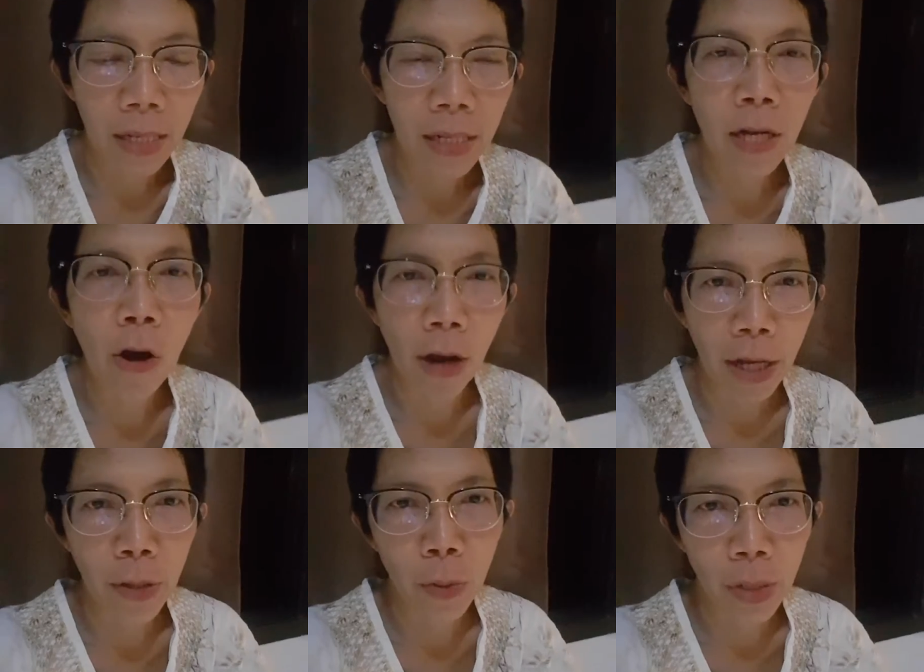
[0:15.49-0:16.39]
เรื่องของ
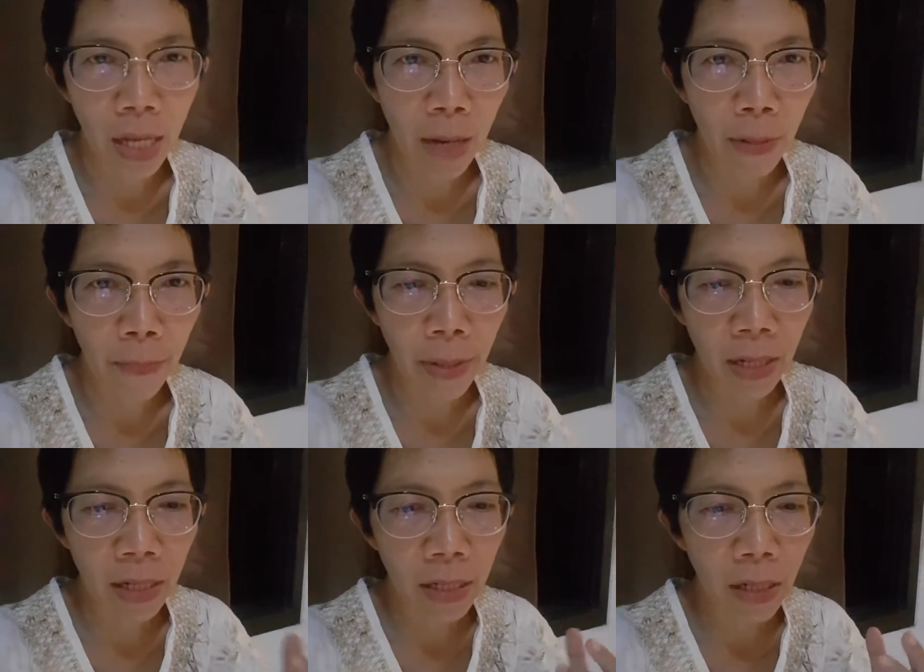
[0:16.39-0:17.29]
อายุเนี่ยมันเป็น
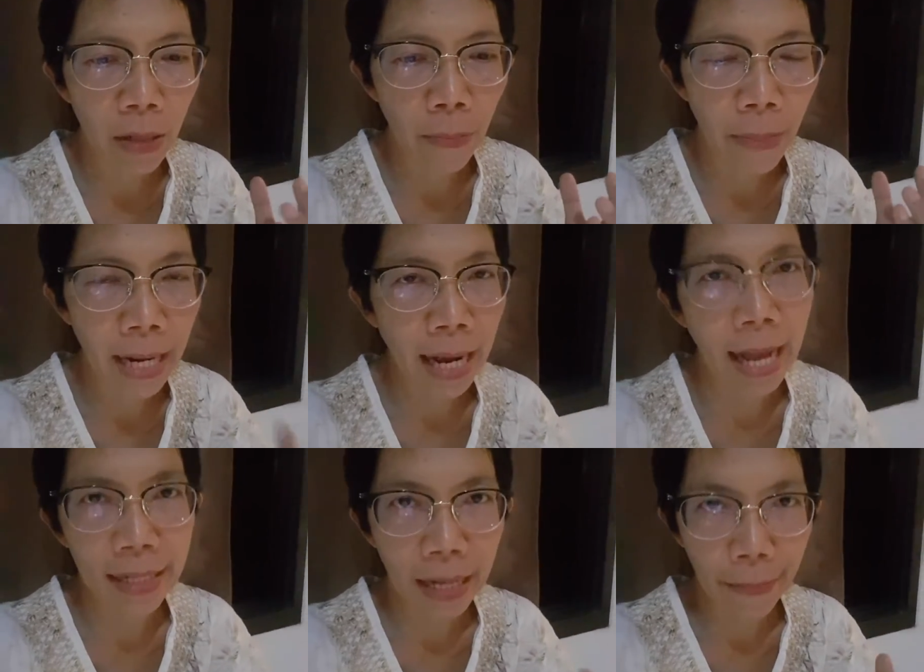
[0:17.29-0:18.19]
เรื่องพลัง
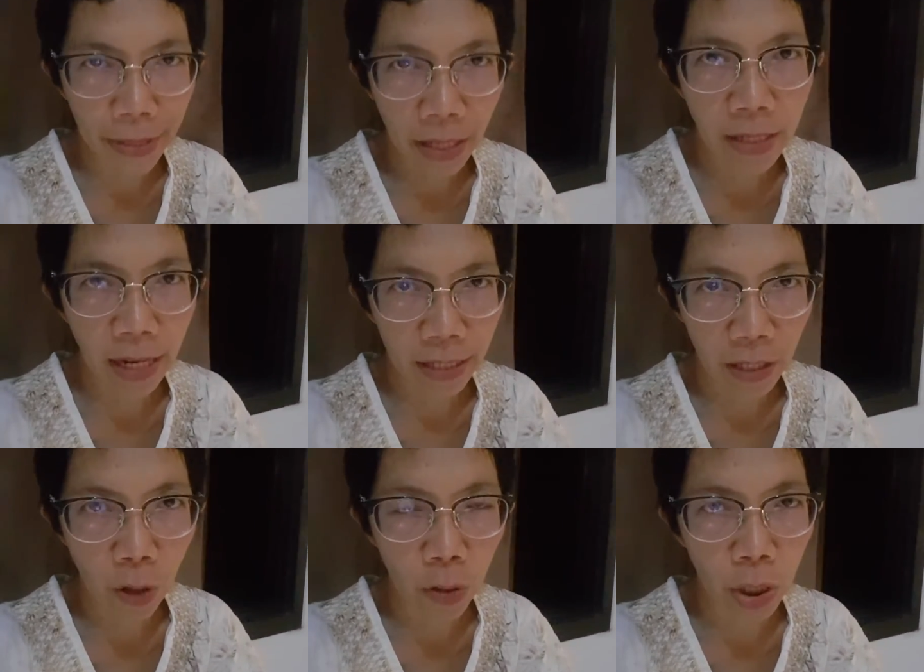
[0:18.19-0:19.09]
งานขับเคลื่อนอย่างหนึ่
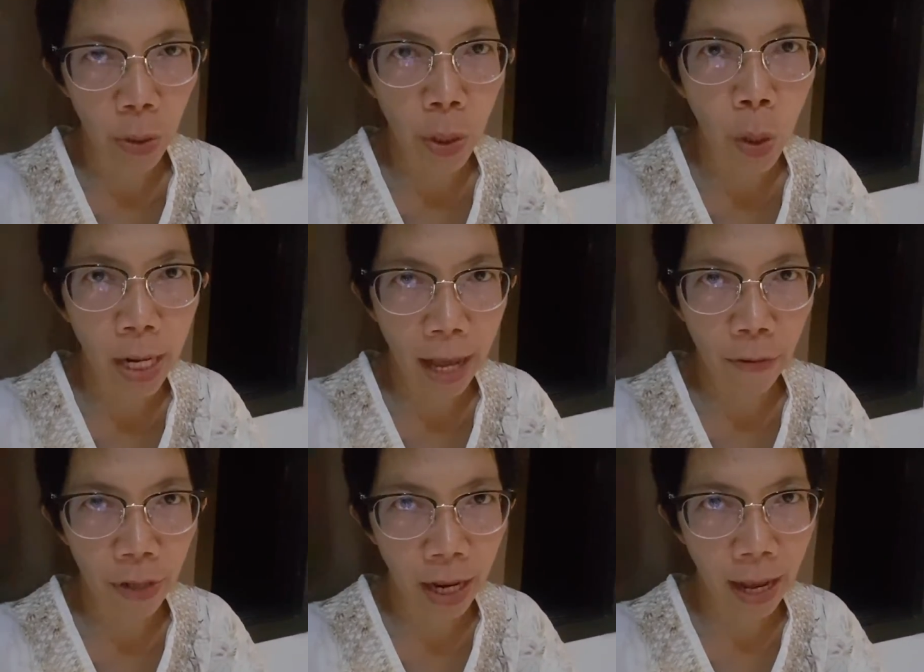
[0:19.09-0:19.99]
งของชีวิตคนเรา
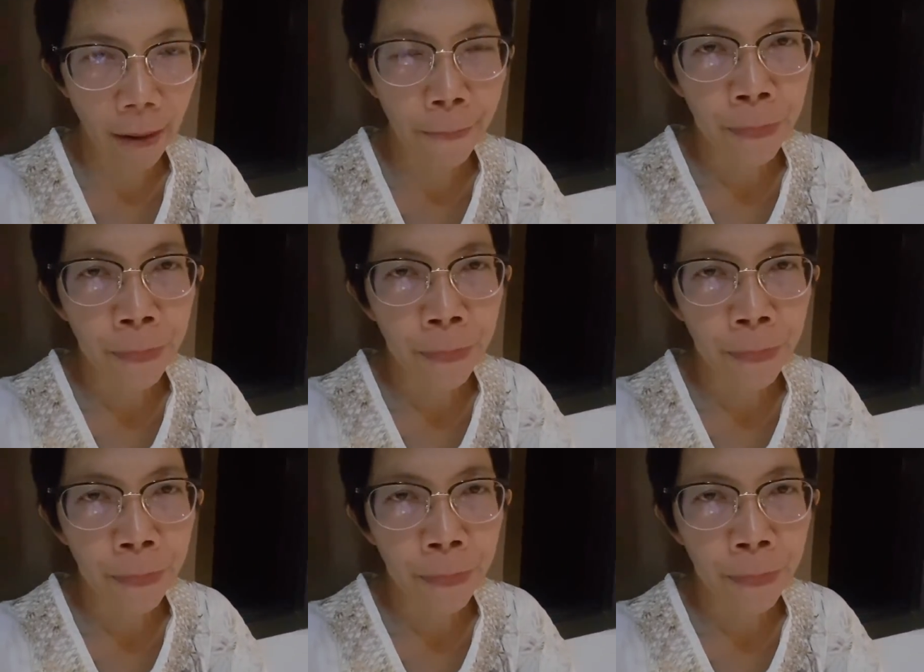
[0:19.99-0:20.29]
นะคะ